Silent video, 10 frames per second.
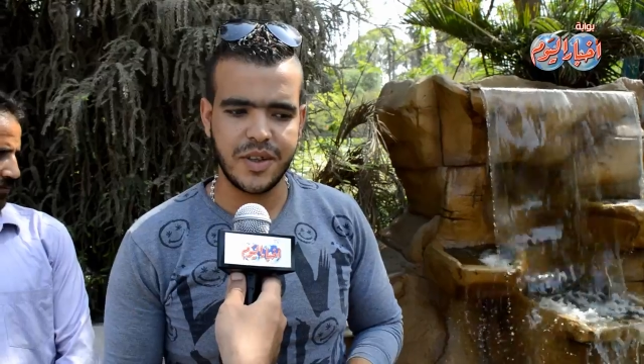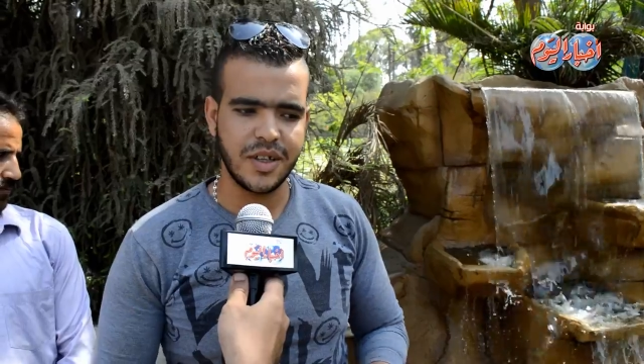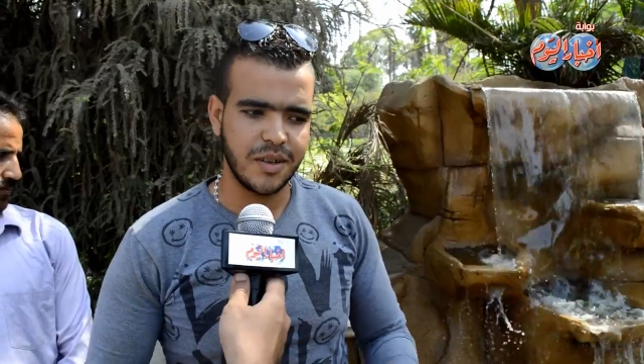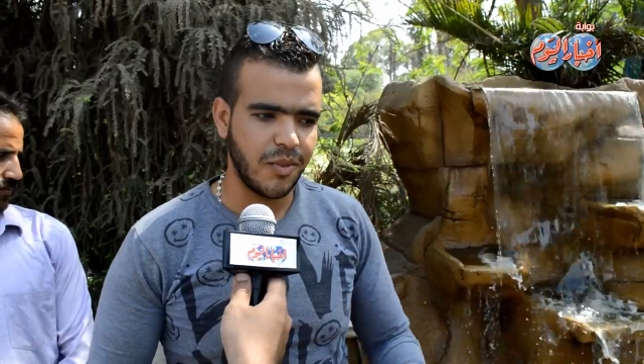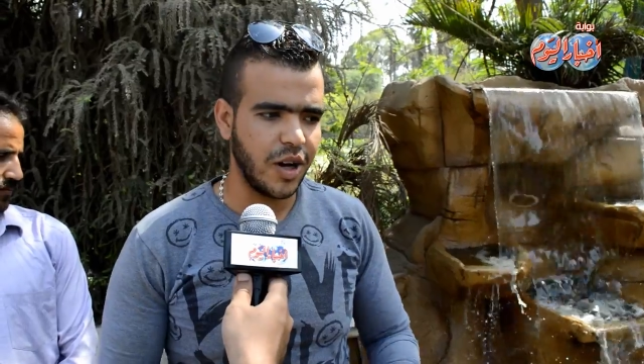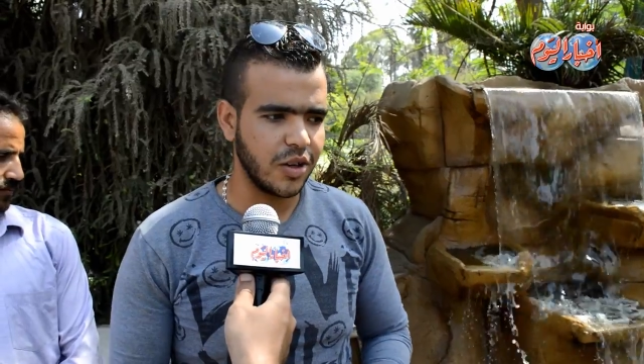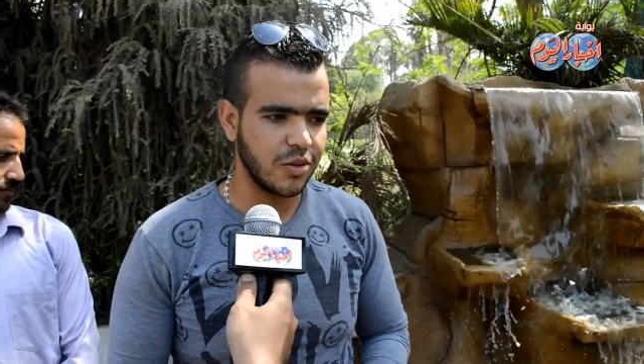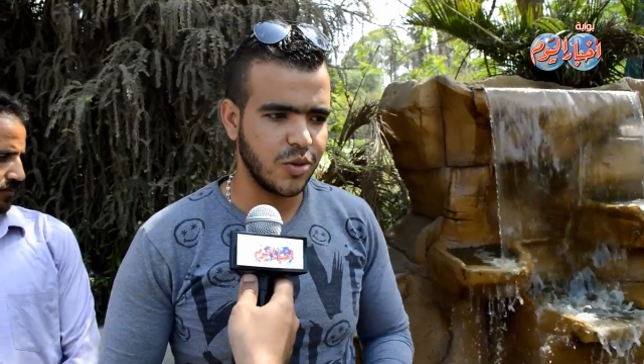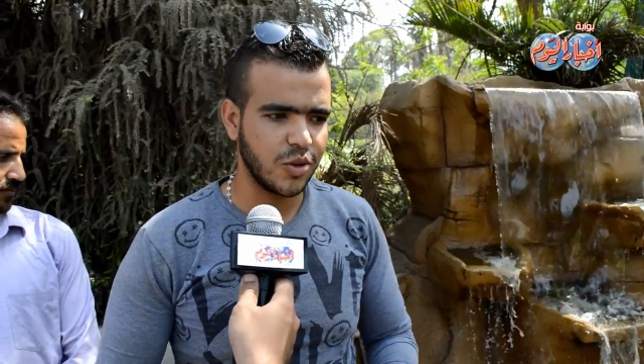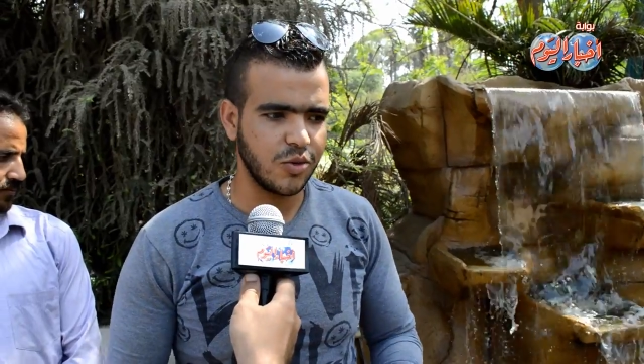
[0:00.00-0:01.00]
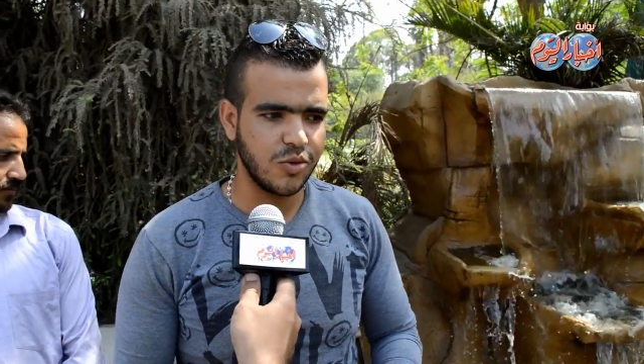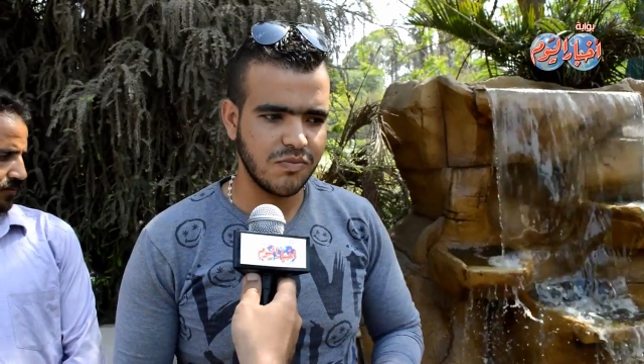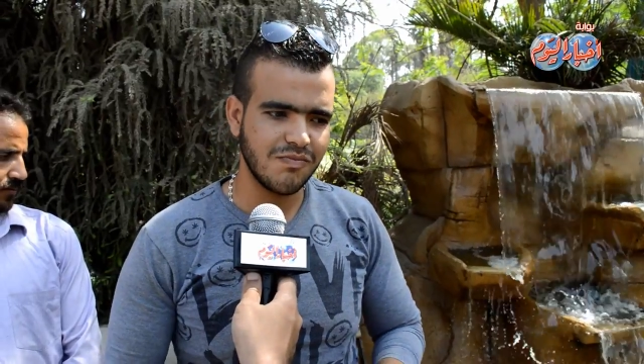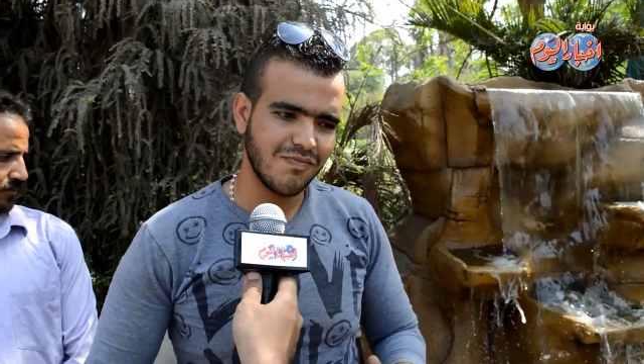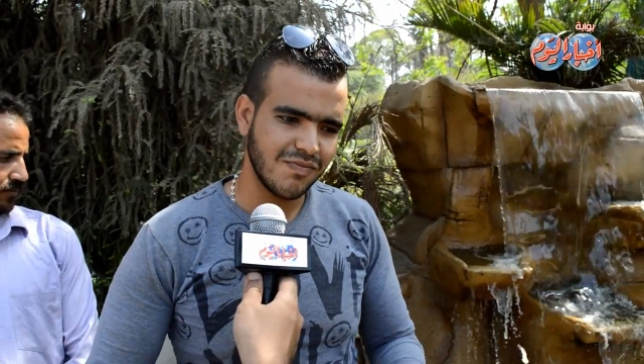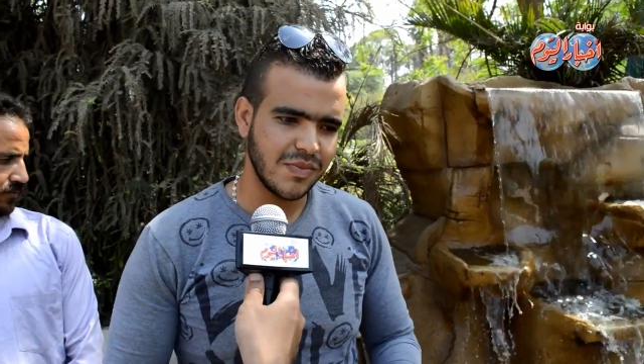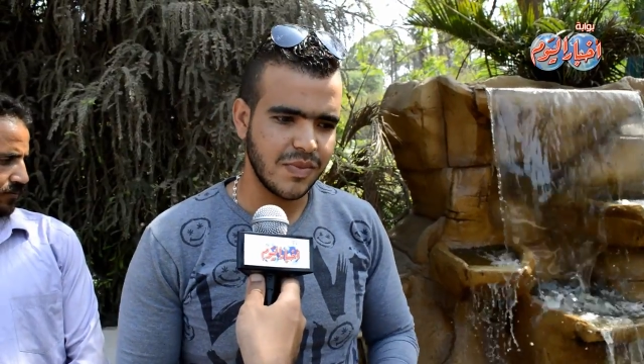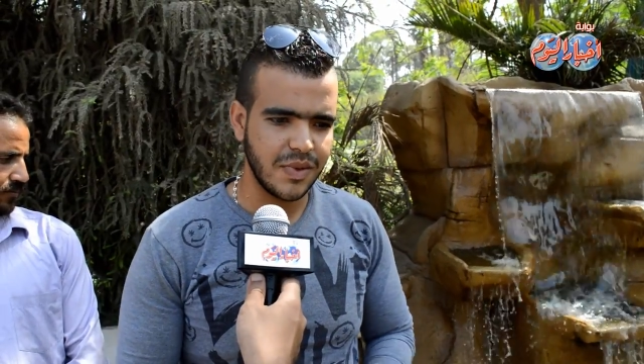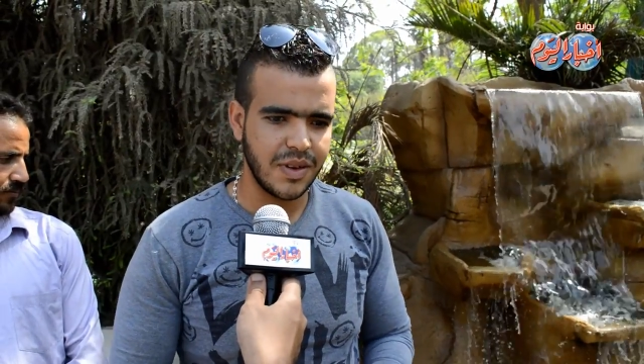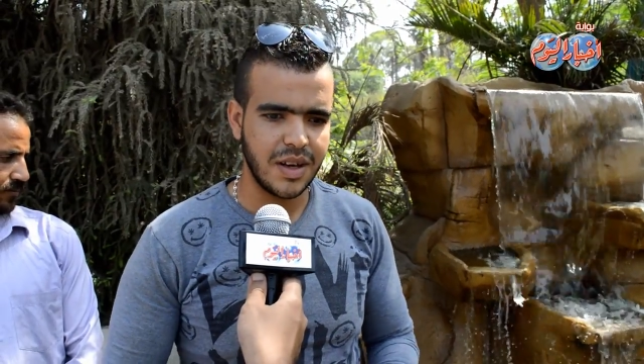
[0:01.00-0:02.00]
في المعرض برضو
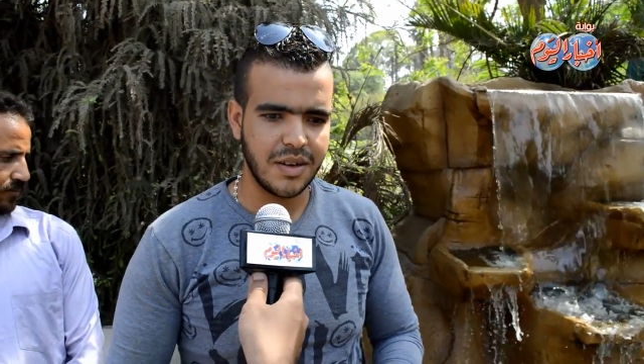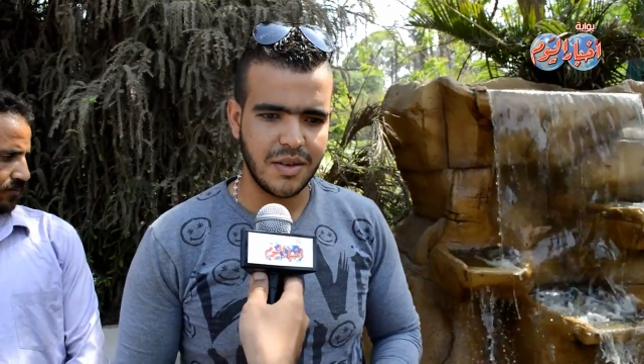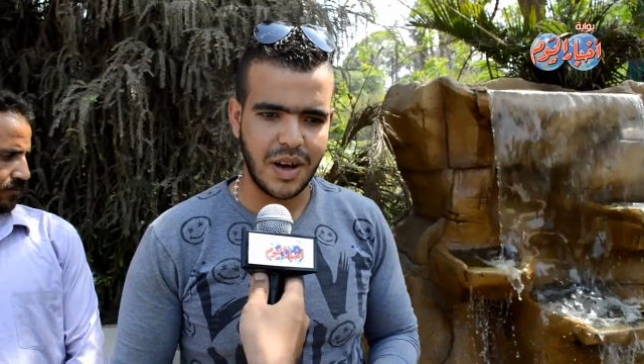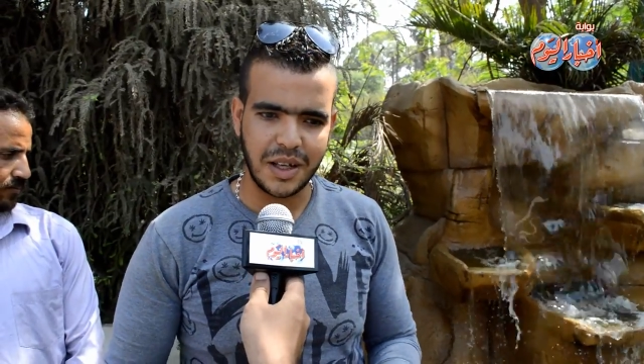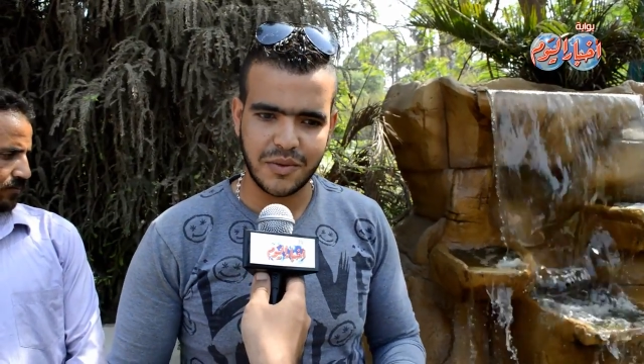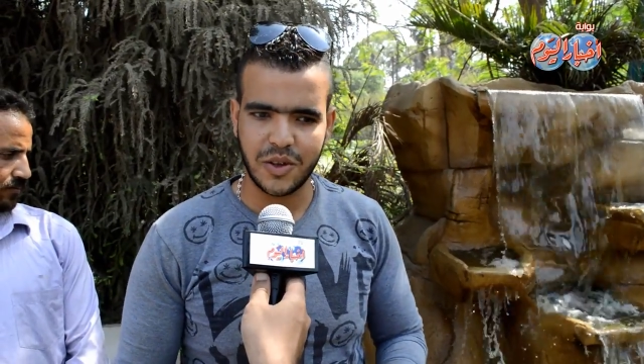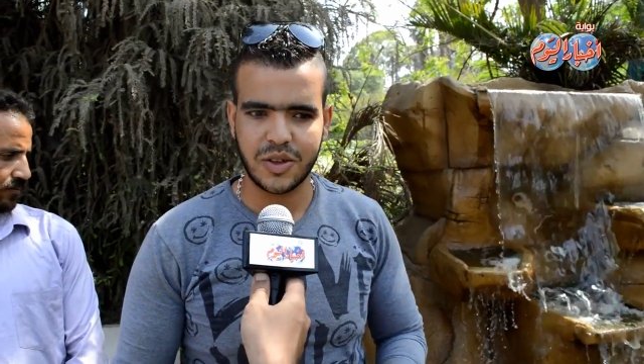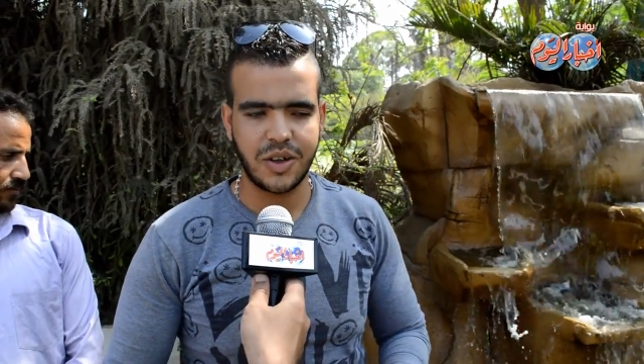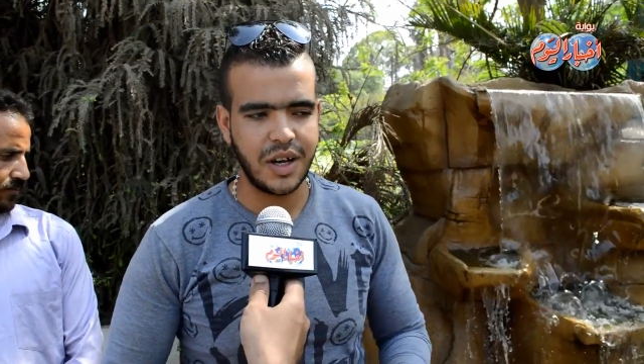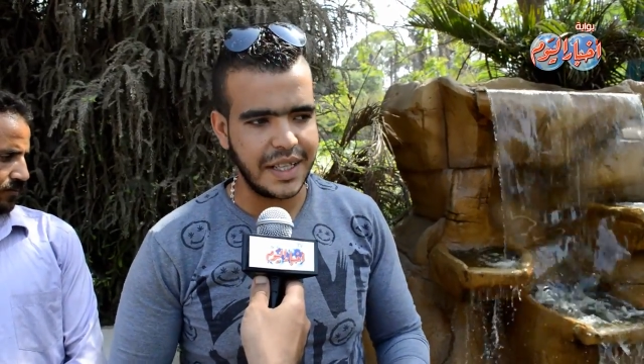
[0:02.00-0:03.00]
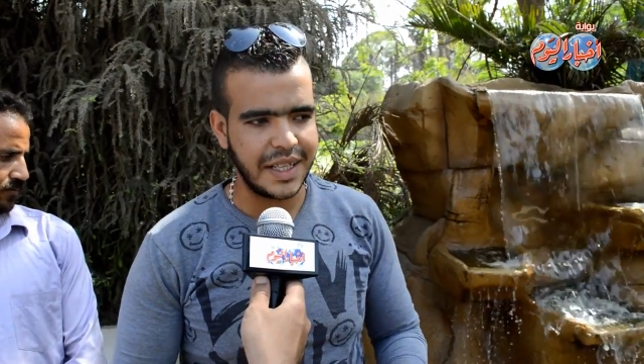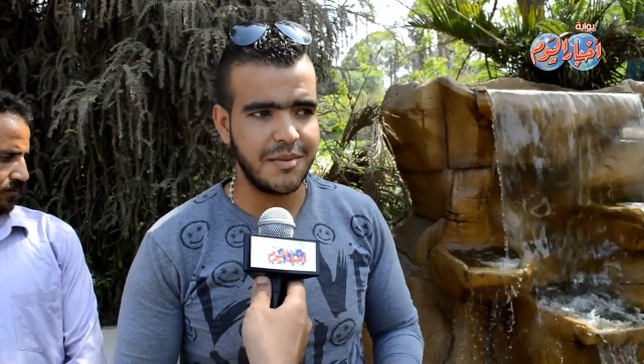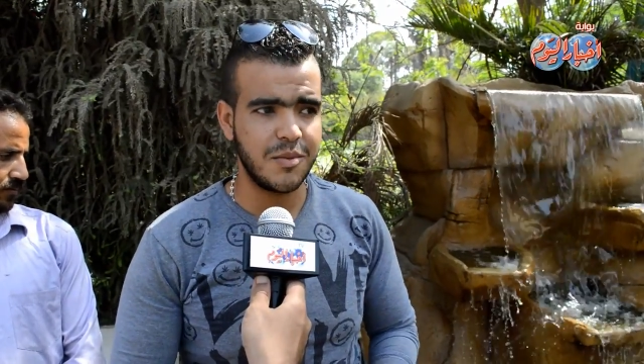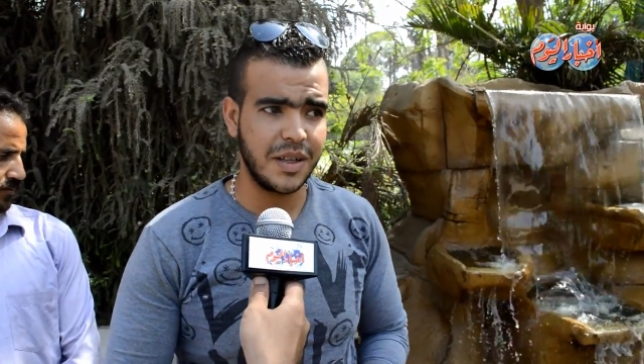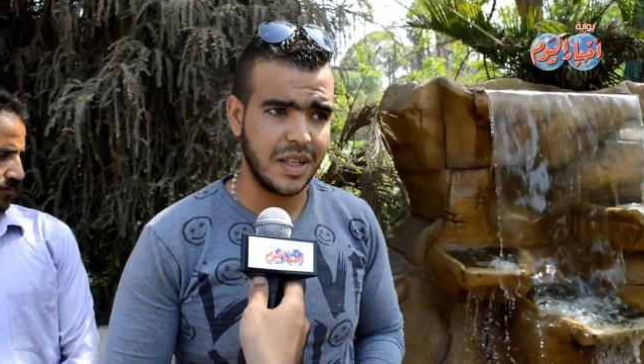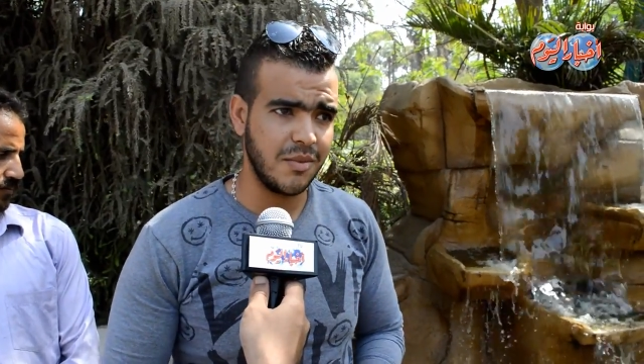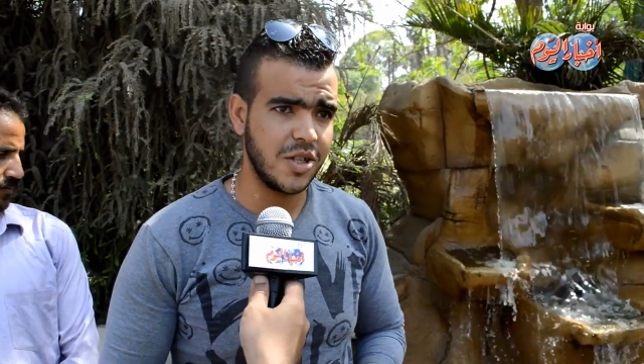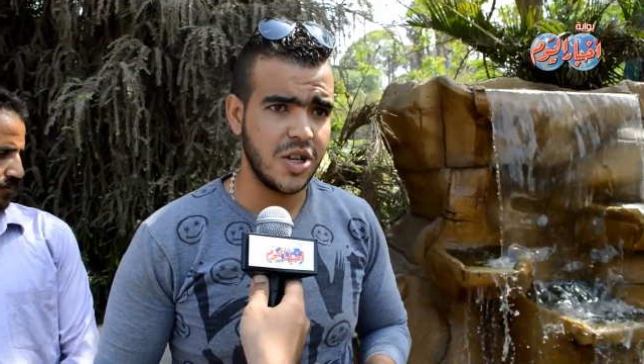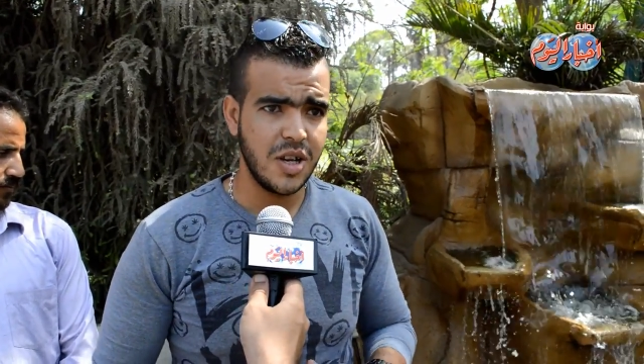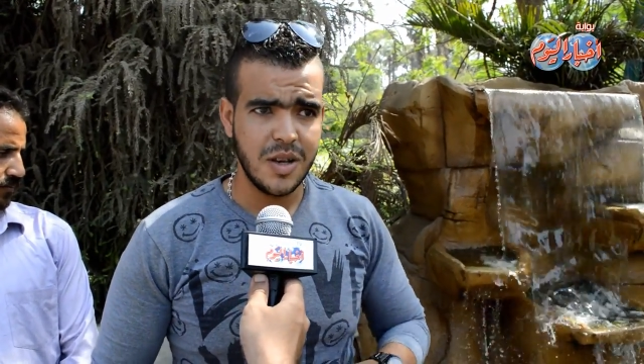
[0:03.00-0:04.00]
قعد فتره هيتعمل ما يتعملش